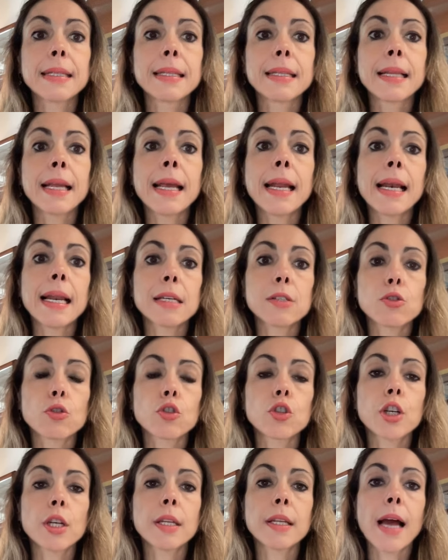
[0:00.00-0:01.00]
nella
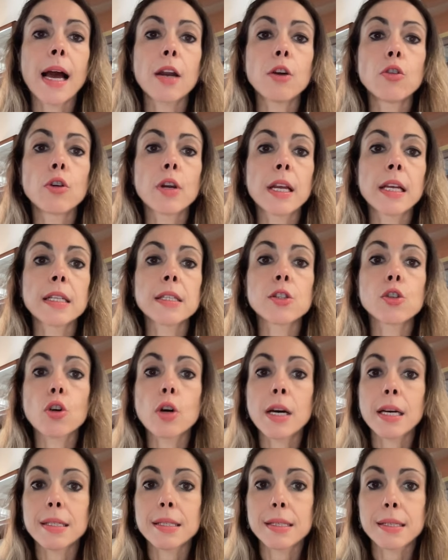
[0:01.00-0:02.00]
società Lorenzo
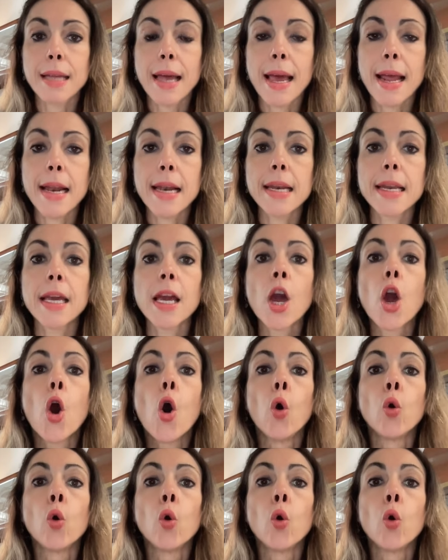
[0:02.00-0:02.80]
Castelli,